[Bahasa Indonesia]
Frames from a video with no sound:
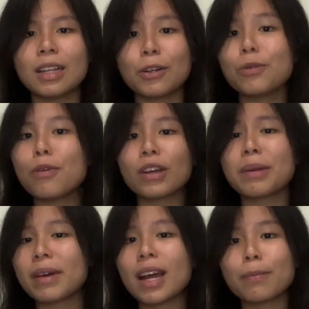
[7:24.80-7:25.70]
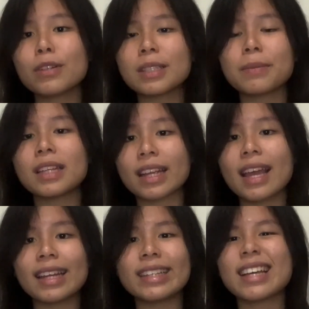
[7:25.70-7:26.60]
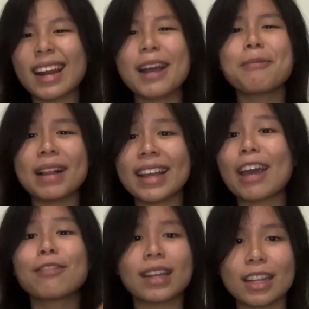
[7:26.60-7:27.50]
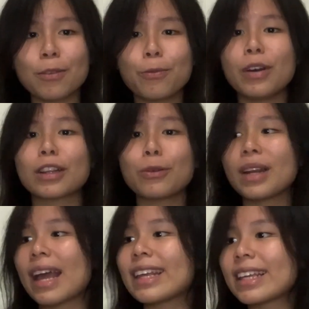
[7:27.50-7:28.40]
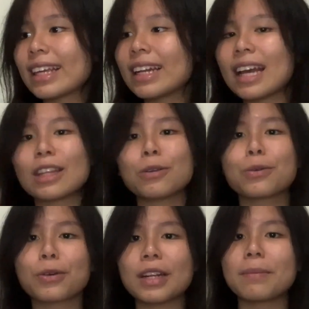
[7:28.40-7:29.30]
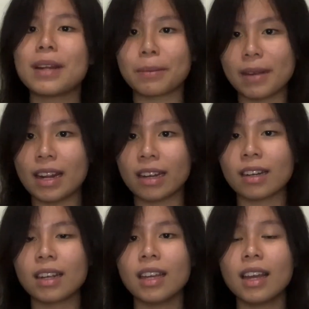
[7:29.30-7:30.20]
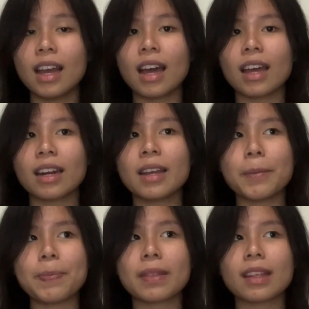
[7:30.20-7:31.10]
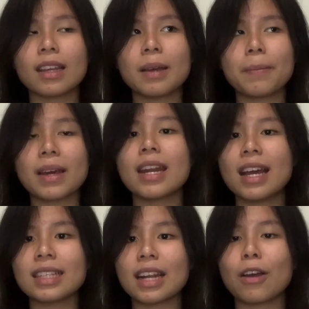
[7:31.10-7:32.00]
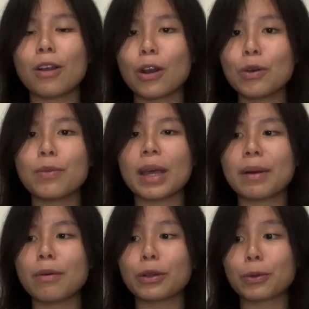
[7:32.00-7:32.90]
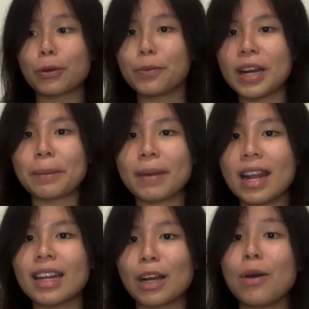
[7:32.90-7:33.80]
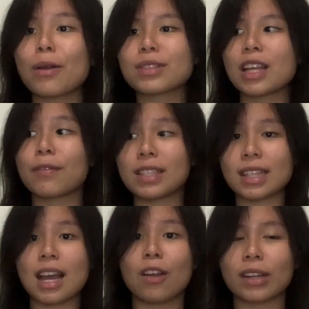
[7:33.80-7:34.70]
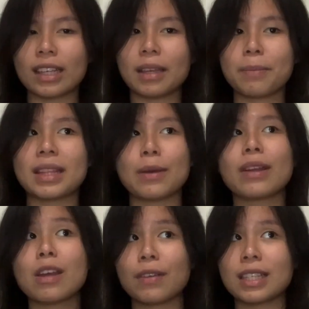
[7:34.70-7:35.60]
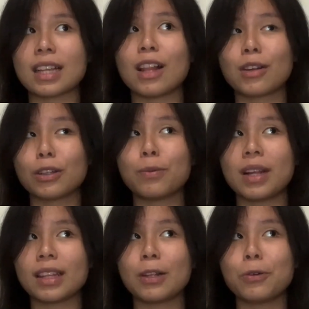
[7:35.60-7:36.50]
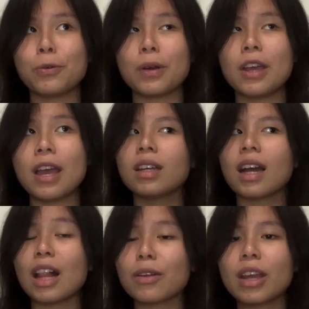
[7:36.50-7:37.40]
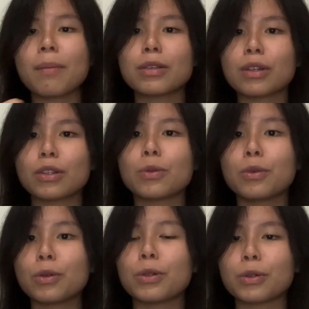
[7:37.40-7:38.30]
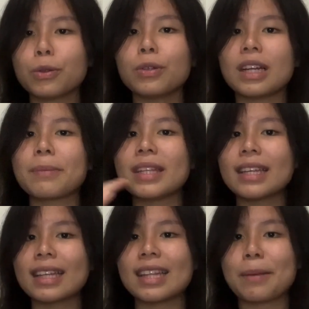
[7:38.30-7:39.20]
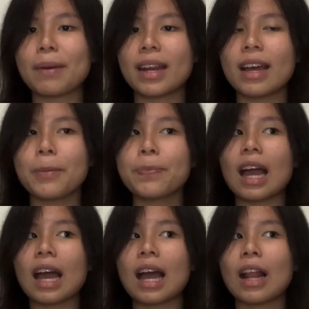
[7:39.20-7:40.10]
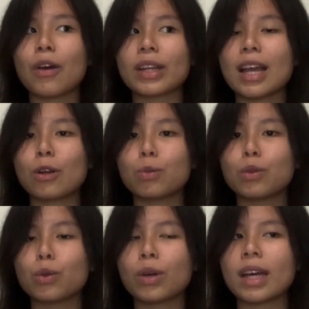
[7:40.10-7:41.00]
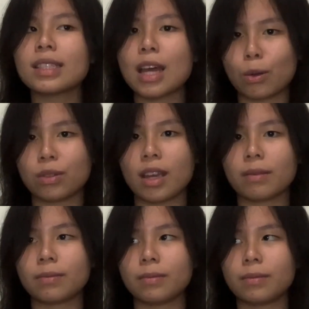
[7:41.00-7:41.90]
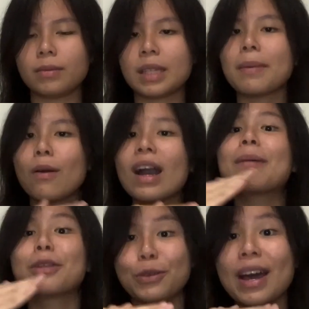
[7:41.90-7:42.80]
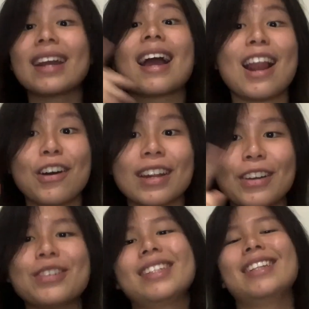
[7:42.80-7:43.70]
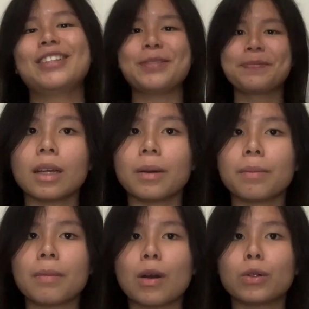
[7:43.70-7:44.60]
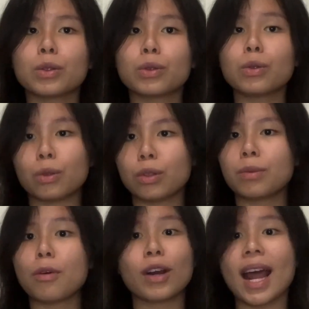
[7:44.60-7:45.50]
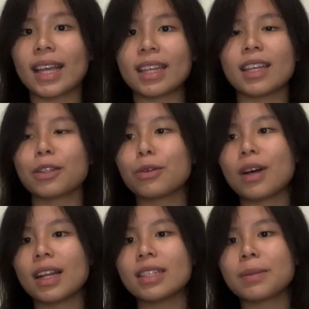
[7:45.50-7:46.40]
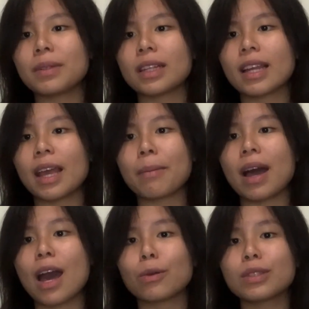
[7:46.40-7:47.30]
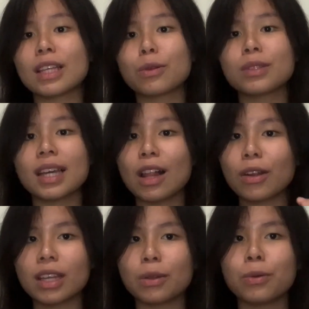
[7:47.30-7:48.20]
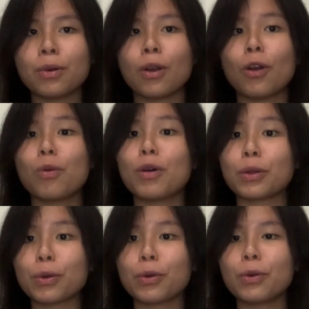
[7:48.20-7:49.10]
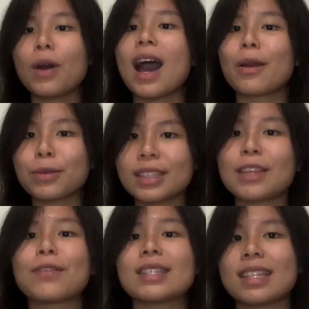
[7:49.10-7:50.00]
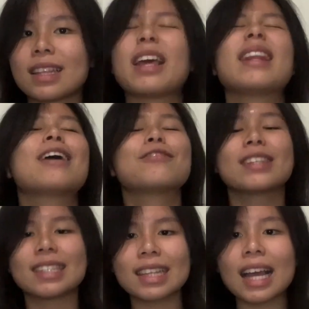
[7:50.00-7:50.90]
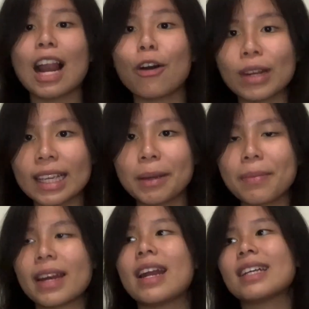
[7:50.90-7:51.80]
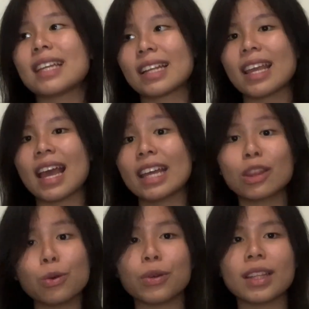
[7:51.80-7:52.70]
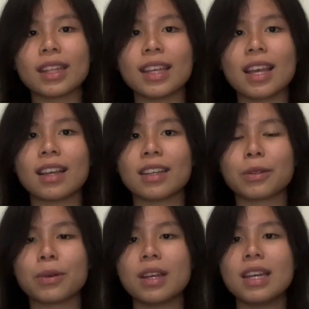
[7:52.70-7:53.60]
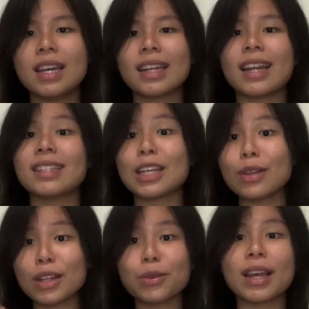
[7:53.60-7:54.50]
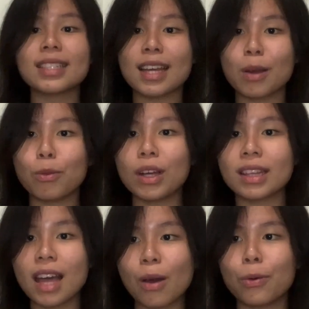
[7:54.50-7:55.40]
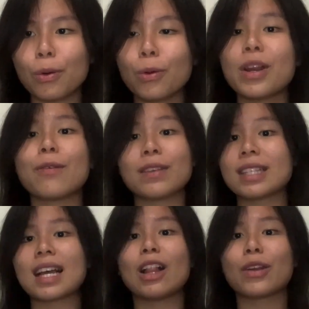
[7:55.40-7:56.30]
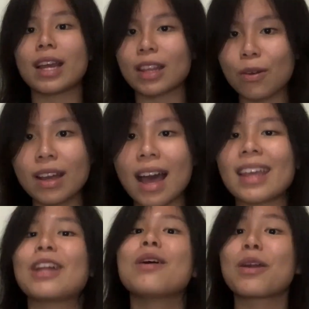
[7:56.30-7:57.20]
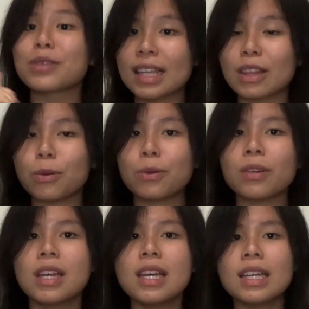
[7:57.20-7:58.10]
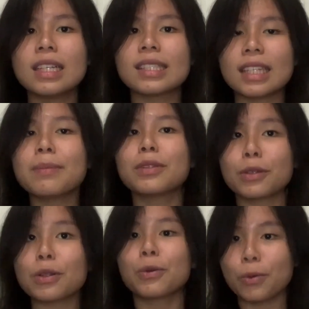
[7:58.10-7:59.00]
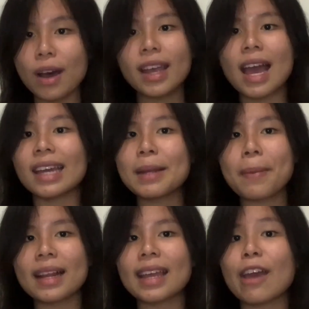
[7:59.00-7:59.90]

lu mau gimana pun sebenarnya ini cara yang paling efektif buat tuh naikin atau nurunin berat badan karena pada dasarnya kalau lu emang mau turun berat badan ya lu harus defisit kalori btw defisit kalori itu berarti lu kalori yang masuk ke tubuh lu itu lebih dikit daripada kalori yang lu butuhkan seharusnya di bawah kebutuhan kalori lu gitu mau turun mau naik itu tuh kalian sebenarnya emang harus ngitung si kalori itu kalau lu mau turun lu harus defisit defisit kalori pada dasarnya ya itu intinya gitu dan satu-satunya cara buat tahu lu defisit kalori atau enggak, ya lu harus hitung. Jadi menurut gue ya ini paling